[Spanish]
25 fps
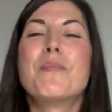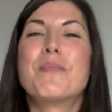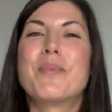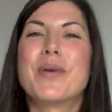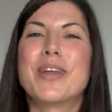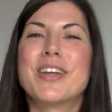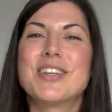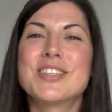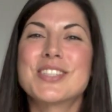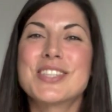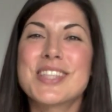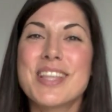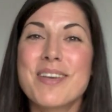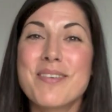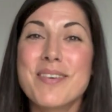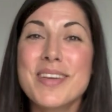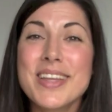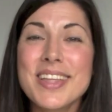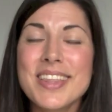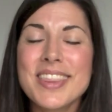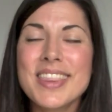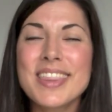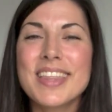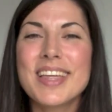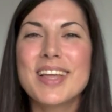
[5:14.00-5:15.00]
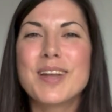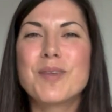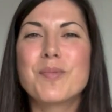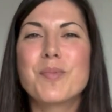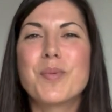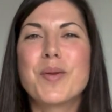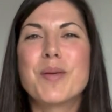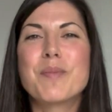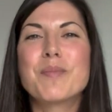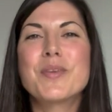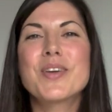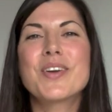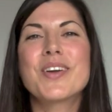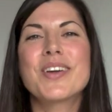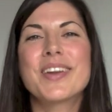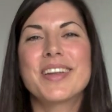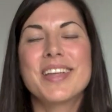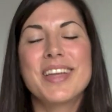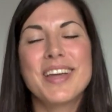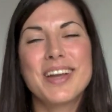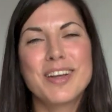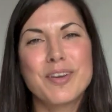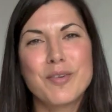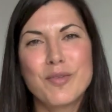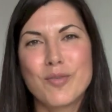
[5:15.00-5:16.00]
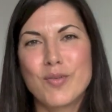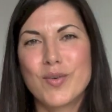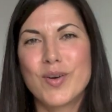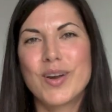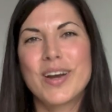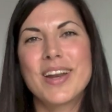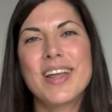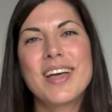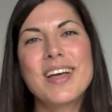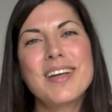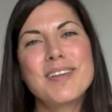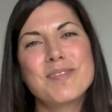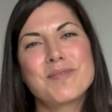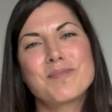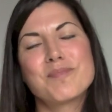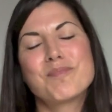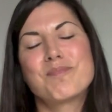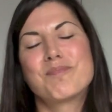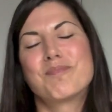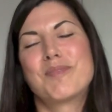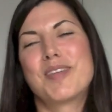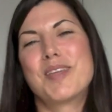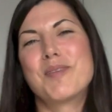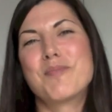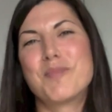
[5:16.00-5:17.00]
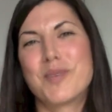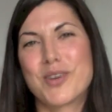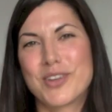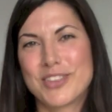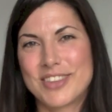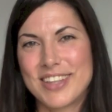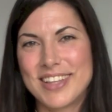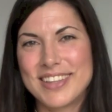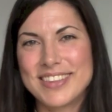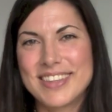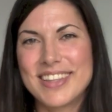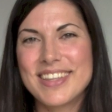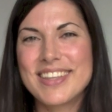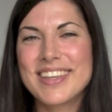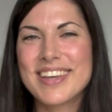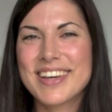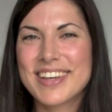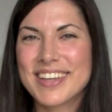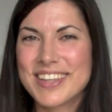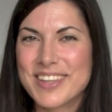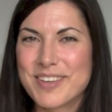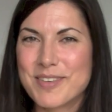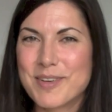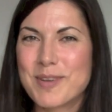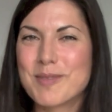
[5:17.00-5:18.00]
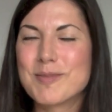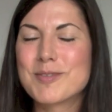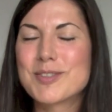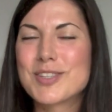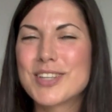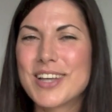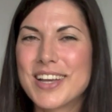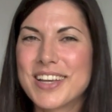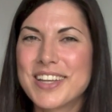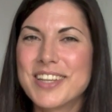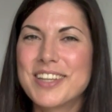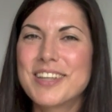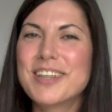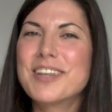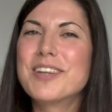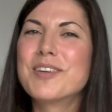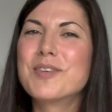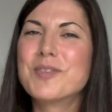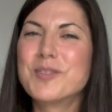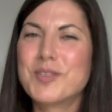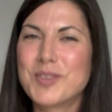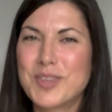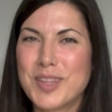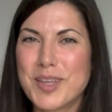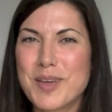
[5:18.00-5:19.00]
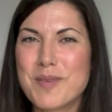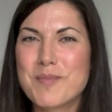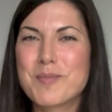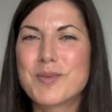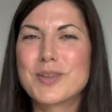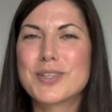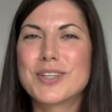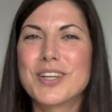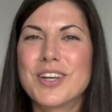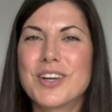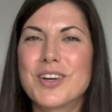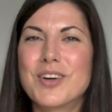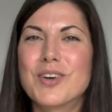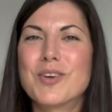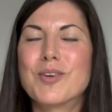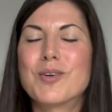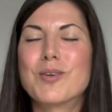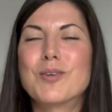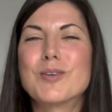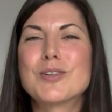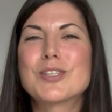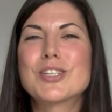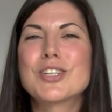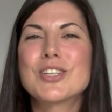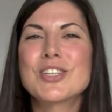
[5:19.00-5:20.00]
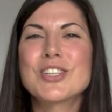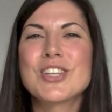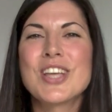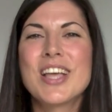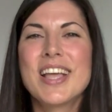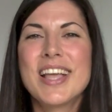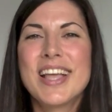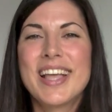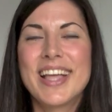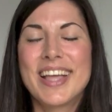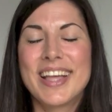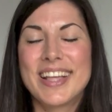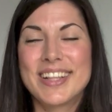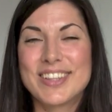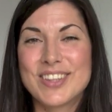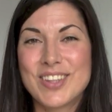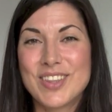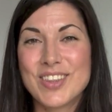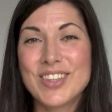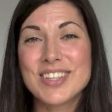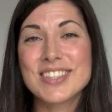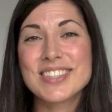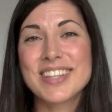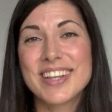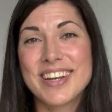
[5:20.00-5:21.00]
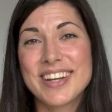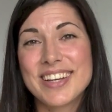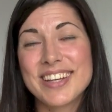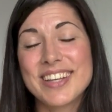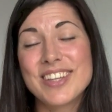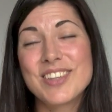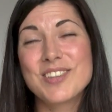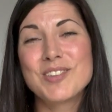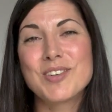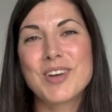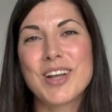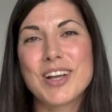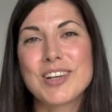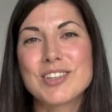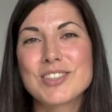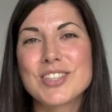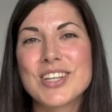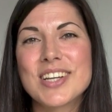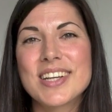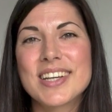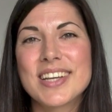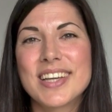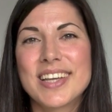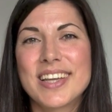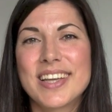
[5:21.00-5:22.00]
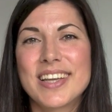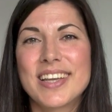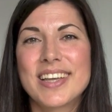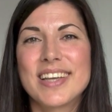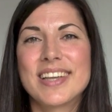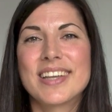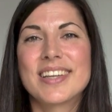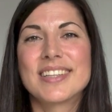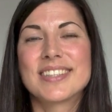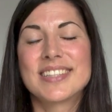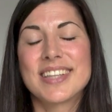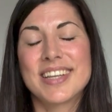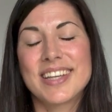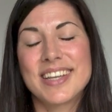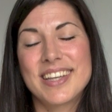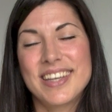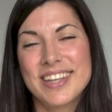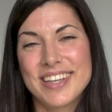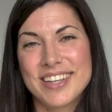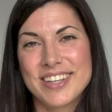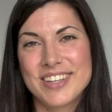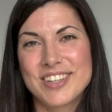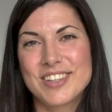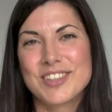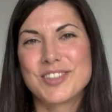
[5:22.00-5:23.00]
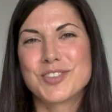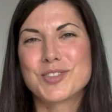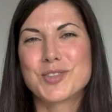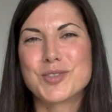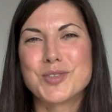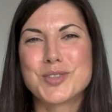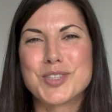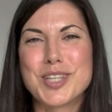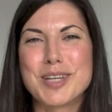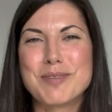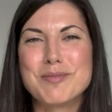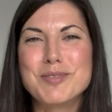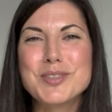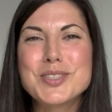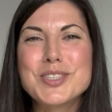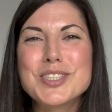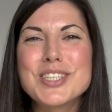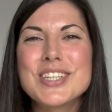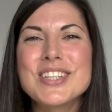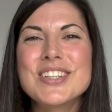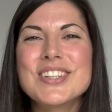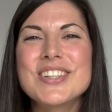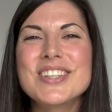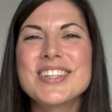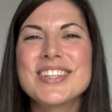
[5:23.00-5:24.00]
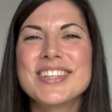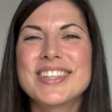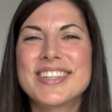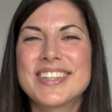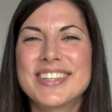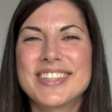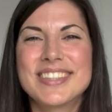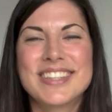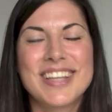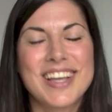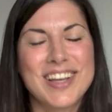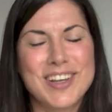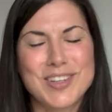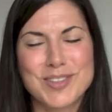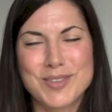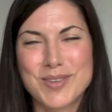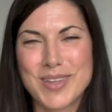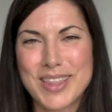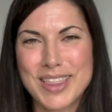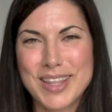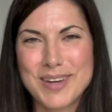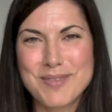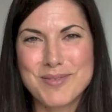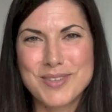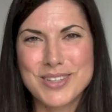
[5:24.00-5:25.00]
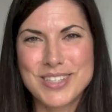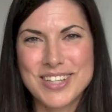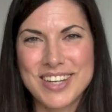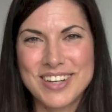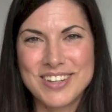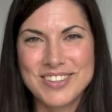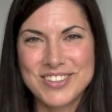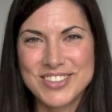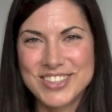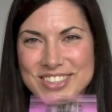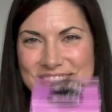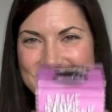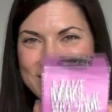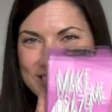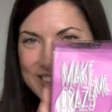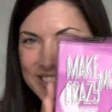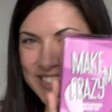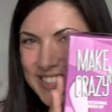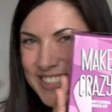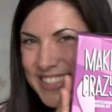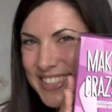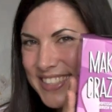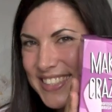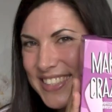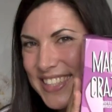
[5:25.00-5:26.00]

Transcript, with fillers: Pero esta vez el premio quería que fuera importante, ya que llevamos ahí un tiempo sin concursos, entonces he elegido una cosa que sé que os gusta mucho y sé que os va a hacer mucha ilusión,